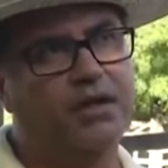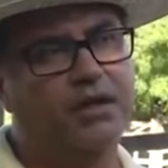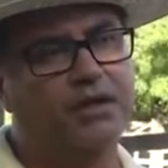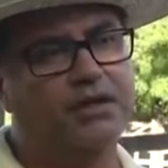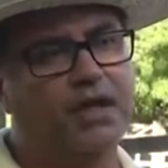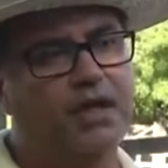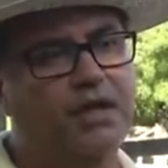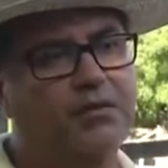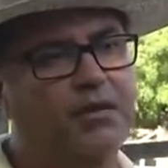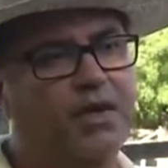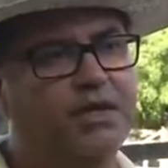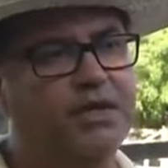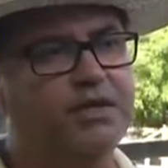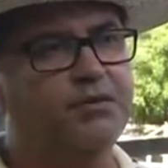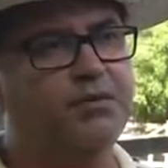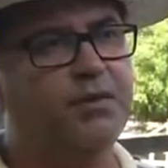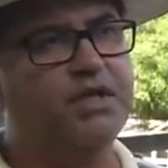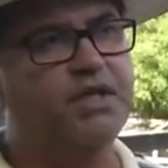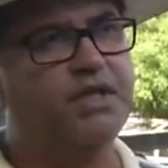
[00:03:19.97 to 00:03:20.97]
Isso aí a
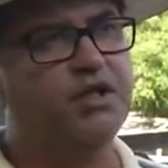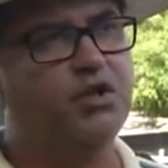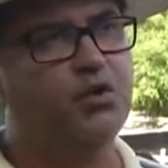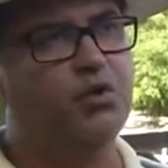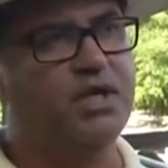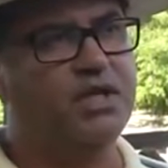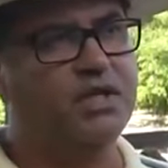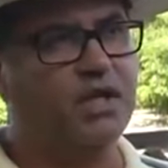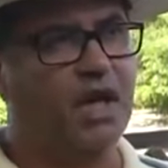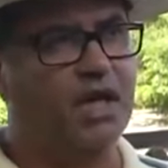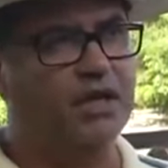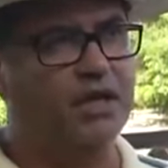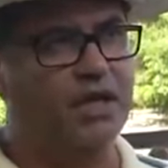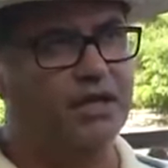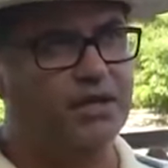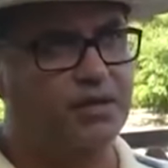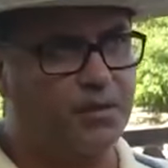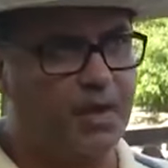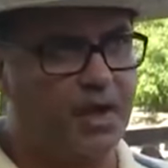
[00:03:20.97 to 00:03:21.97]
gente precisa de uma
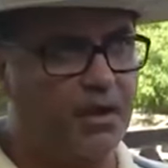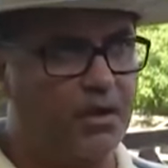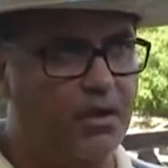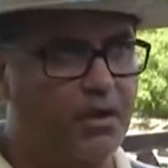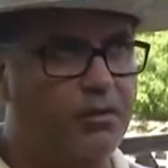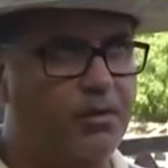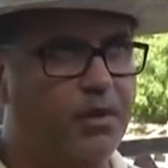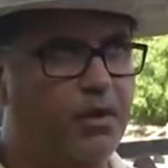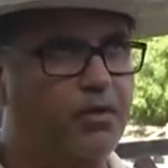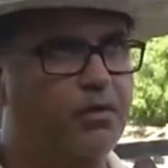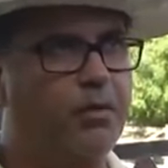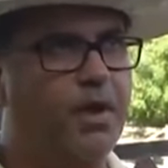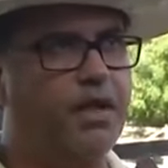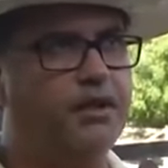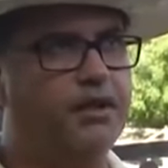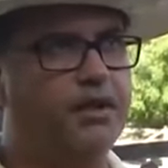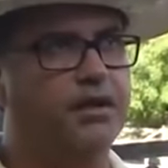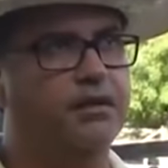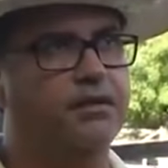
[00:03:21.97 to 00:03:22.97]
estratégia melhor para
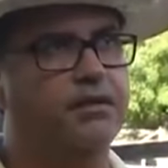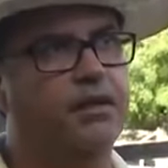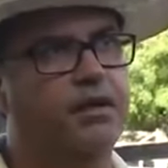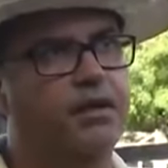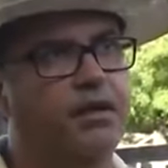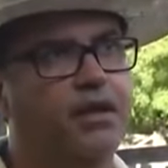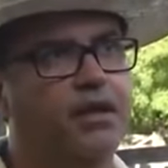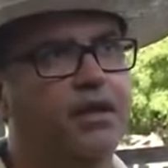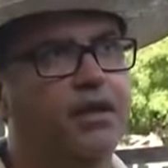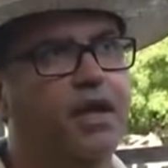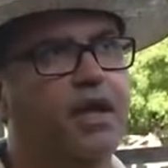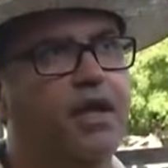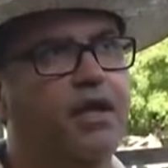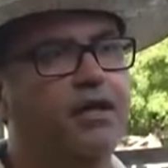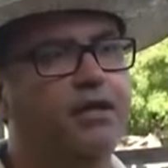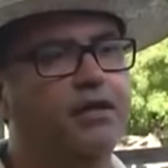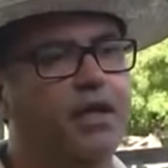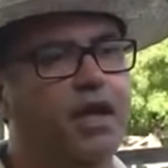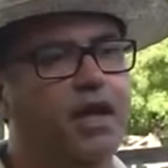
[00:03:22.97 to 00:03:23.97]
combater. E na
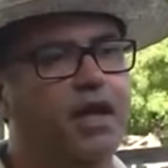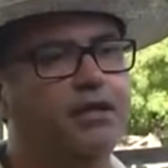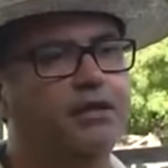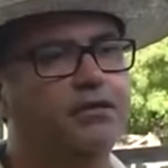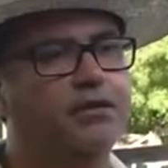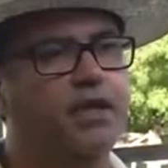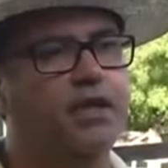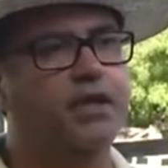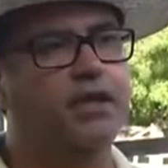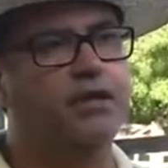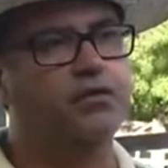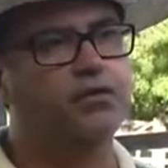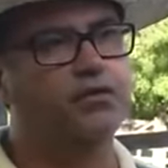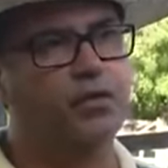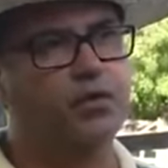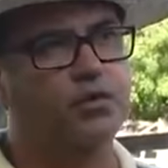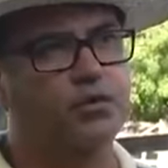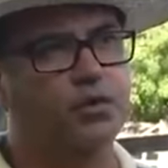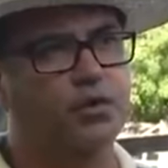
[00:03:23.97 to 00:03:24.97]
realidade teria os
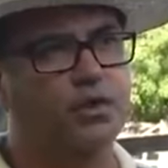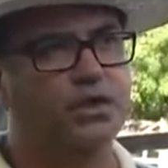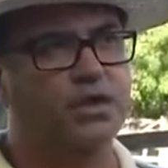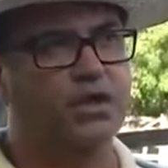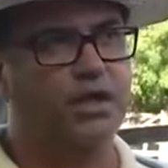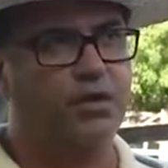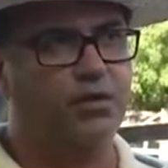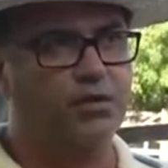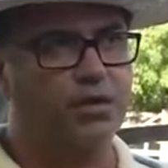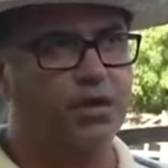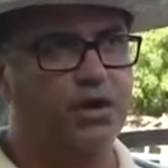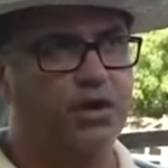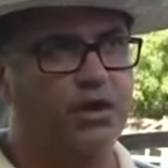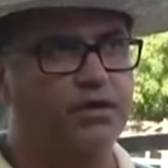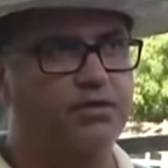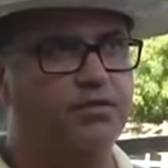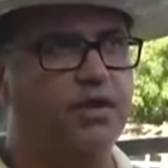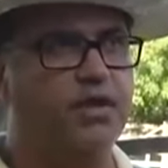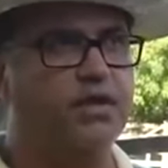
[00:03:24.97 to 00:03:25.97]
produtores
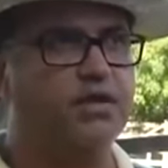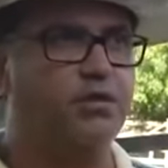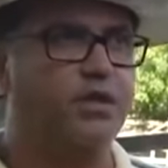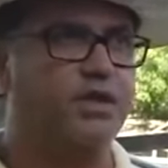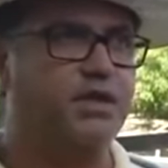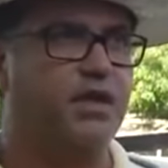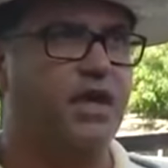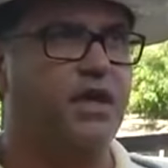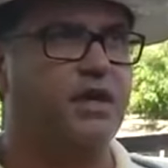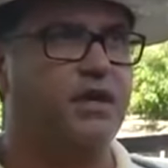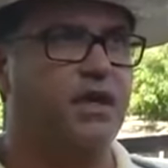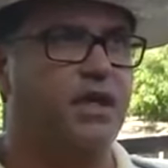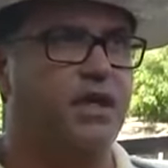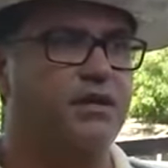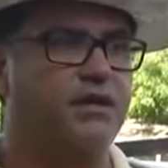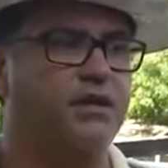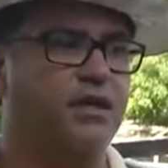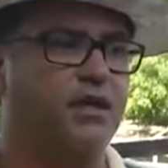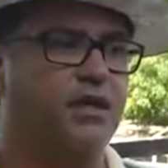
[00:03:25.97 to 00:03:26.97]
reunirem e fazer uma
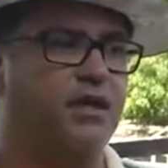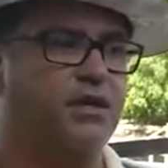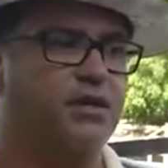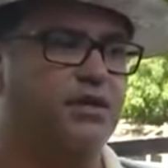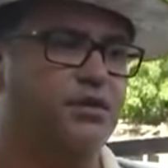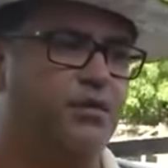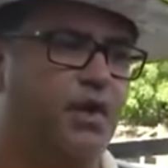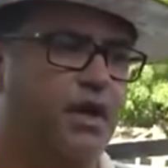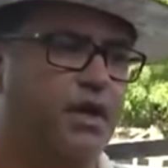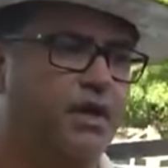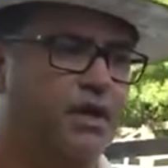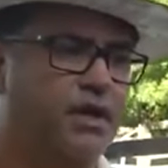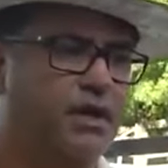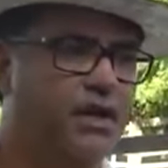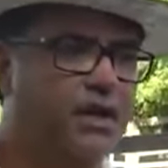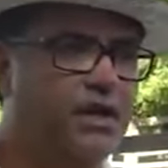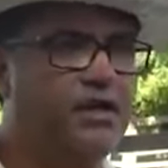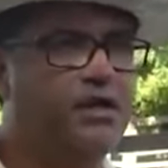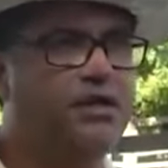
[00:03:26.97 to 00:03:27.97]
estratégia de maneira
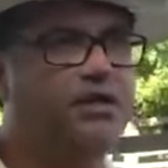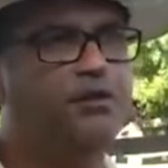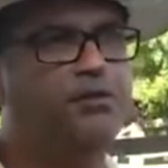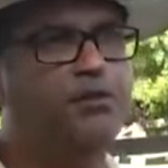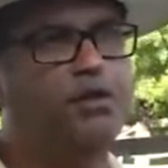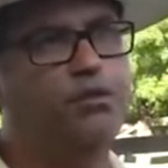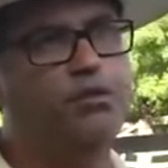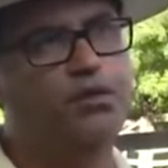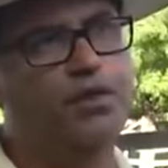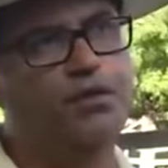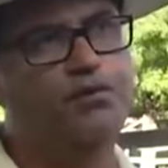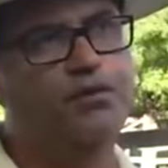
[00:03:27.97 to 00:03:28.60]
que diminua a